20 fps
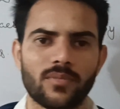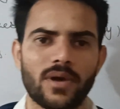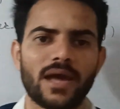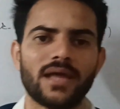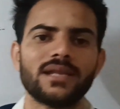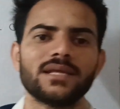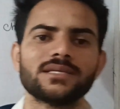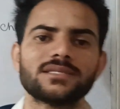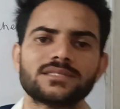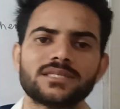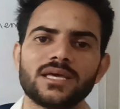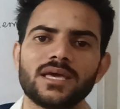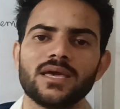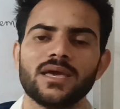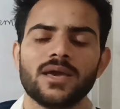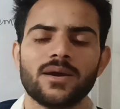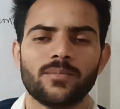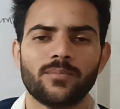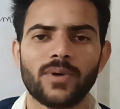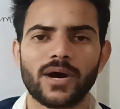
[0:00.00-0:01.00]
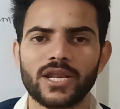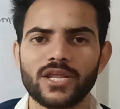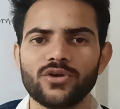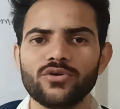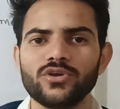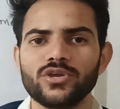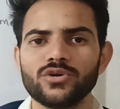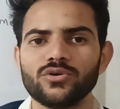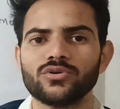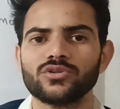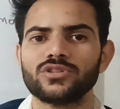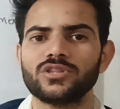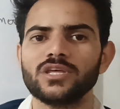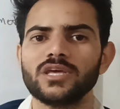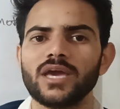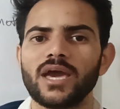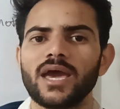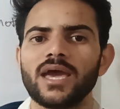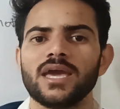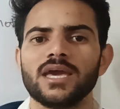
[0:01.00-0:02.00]
मेहनत से भरी हुई
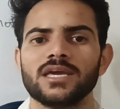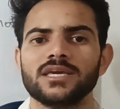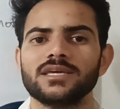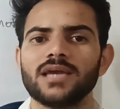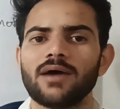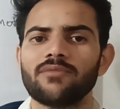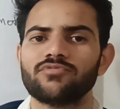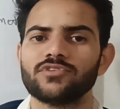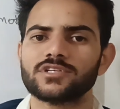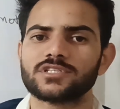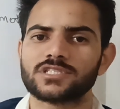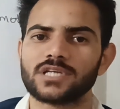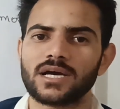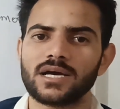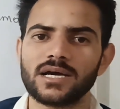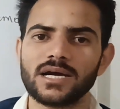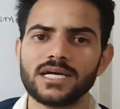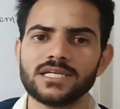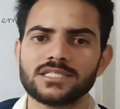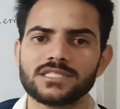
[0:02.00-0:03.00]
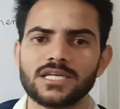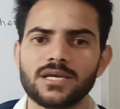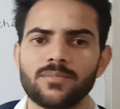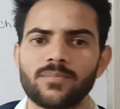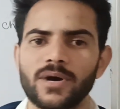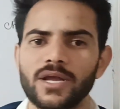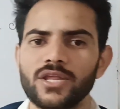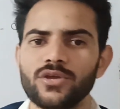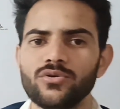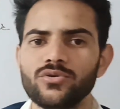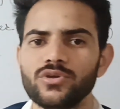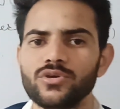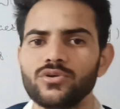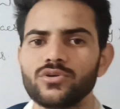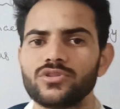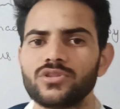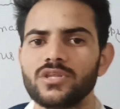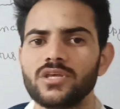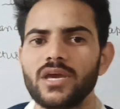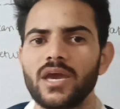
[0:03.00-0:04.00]
होती है या फिर संघर्ष से भरी हुई
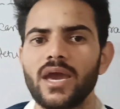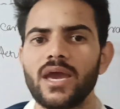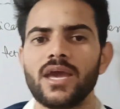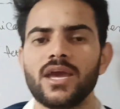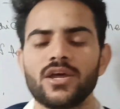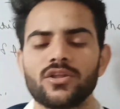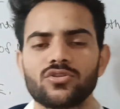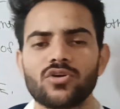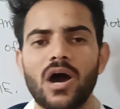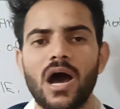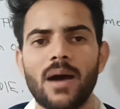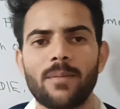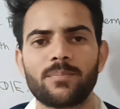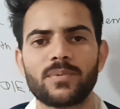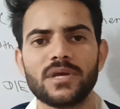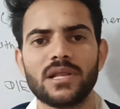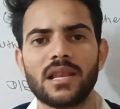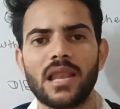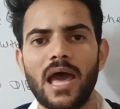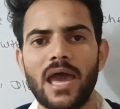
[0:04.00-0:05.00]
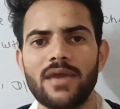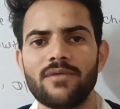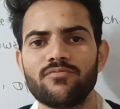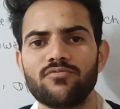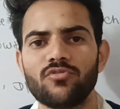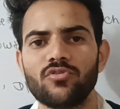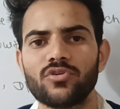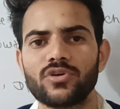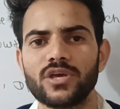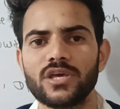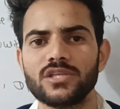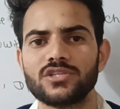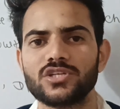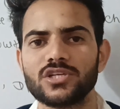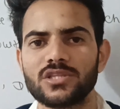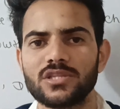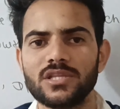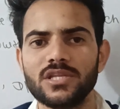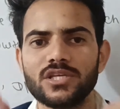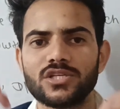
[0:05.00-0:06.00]
होती है तो आपकी लाइफ होगी
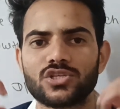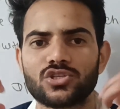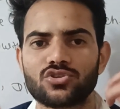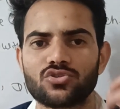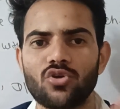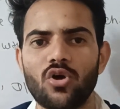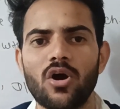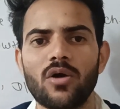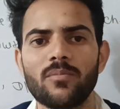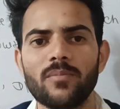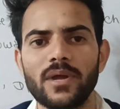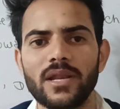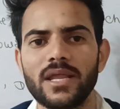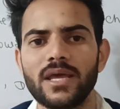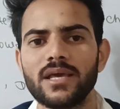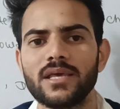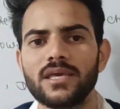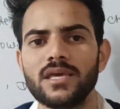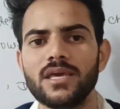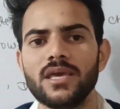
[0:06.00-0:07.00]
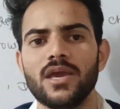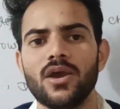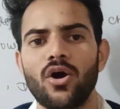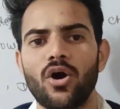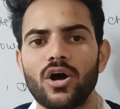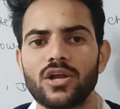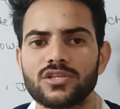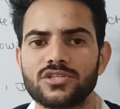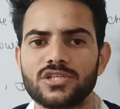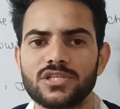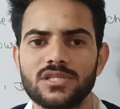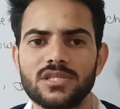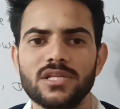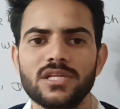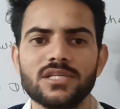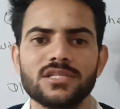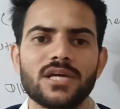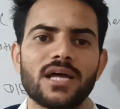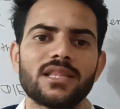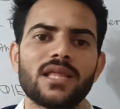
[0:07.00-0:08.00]
जितनी स्ट्रांग बनेगी और
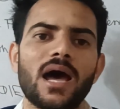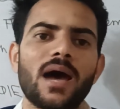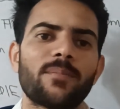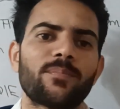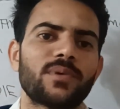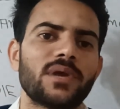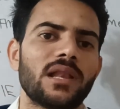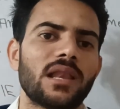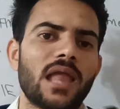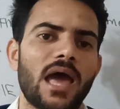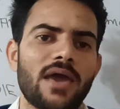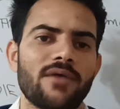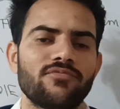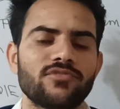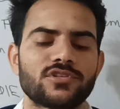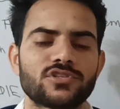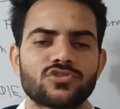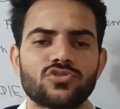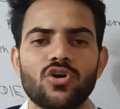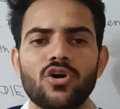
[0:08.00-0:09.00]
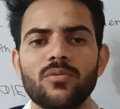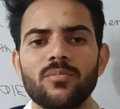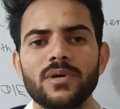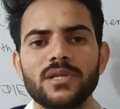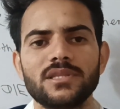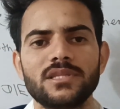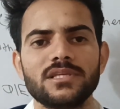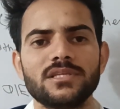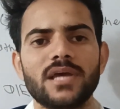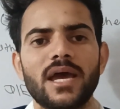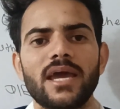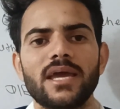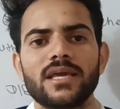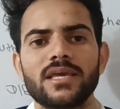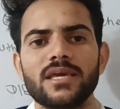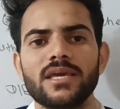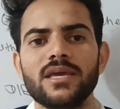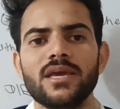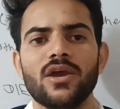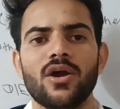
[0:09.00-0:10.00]
जितनी ज्यादा आपकी लाइफ स्ट्रांग बनती
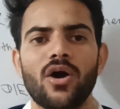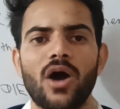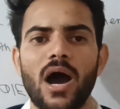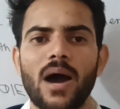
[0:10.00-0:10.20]
जाएगी